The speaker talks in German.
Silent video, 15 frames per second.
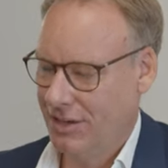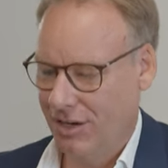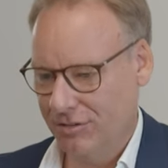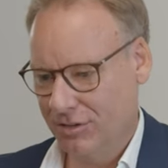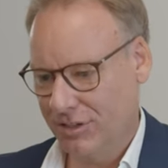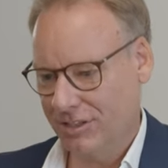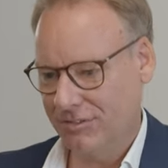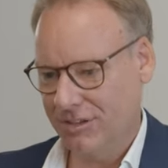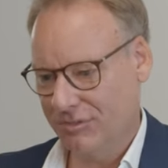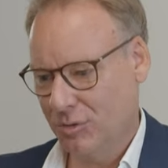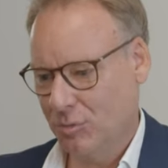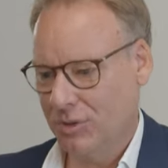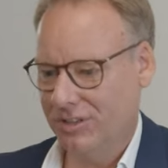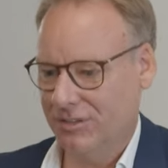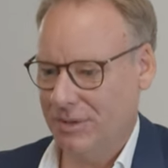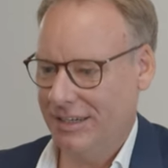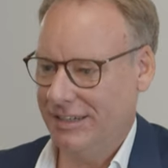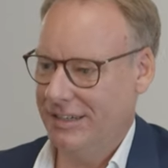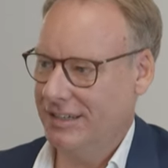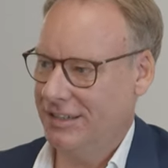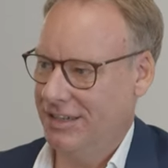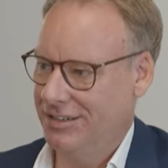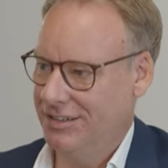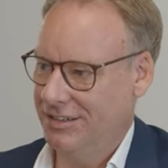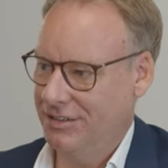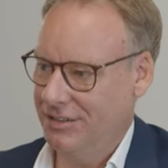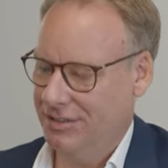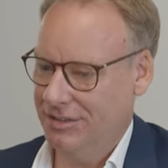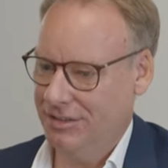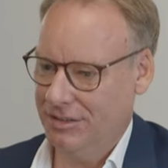Also das war für mich so eine
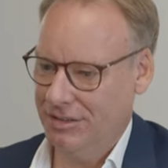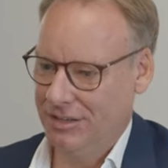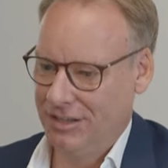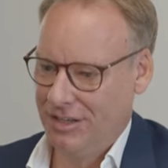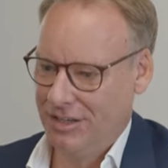Erkenntnis, äh,